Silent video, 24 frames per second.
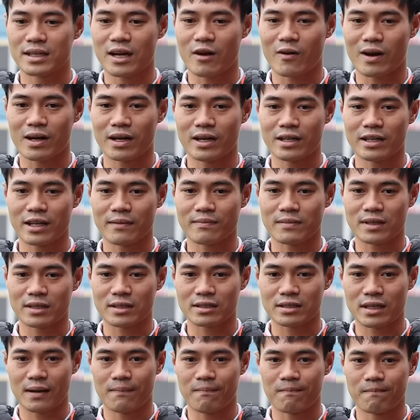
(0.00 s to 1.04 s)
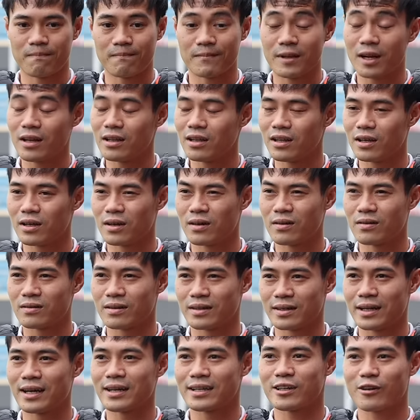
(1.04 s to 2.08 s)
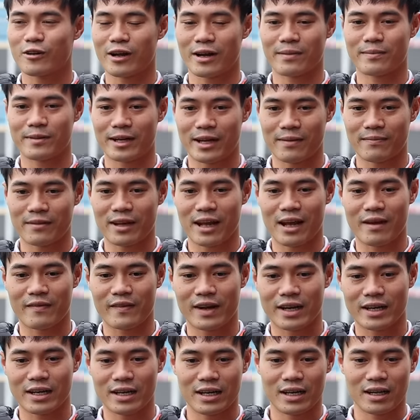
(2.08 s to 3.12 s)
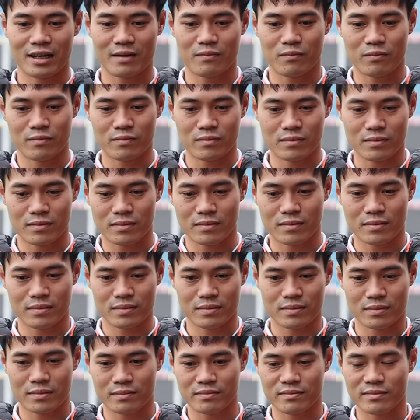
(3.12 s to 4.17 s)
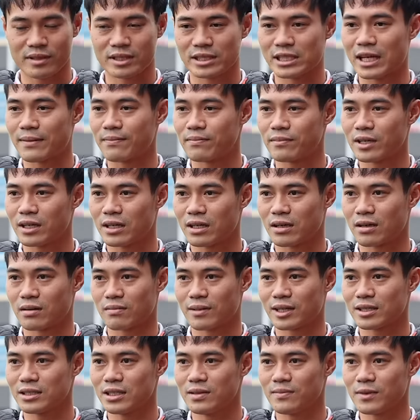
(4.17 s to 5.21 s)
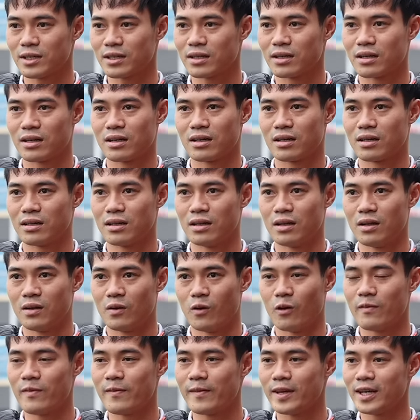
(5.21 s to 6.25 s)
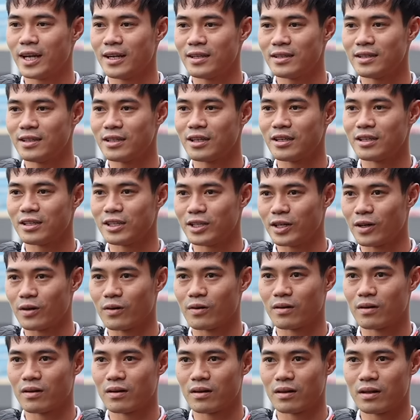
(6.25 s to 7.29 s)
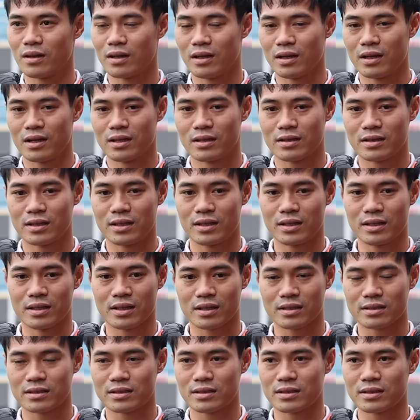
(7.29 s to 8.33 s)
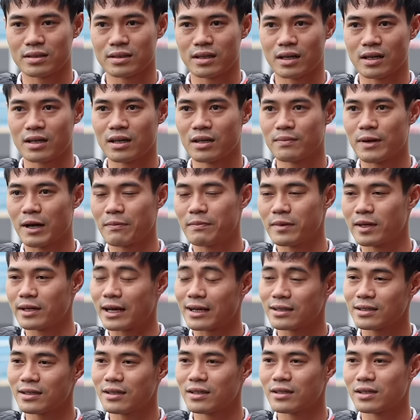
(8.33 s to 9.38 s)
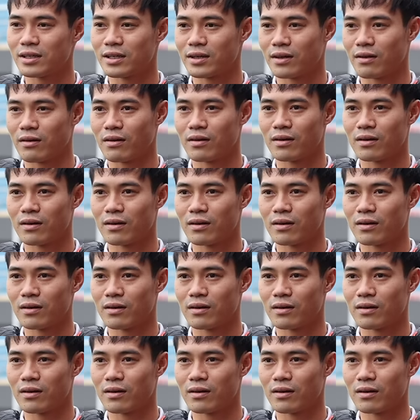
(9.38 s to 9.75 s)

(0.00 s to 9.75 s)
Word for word: Giai đoạn đấy thì em tập rất là nhiều. Thì đấy cái giai đoạn mà em kể với anh đấy là um, mình tập với cả bác sĩ với cả huấn luyện viên bên đấy rất là nhiều. Thì cái cơ bắp mình tăng rất là nhiều.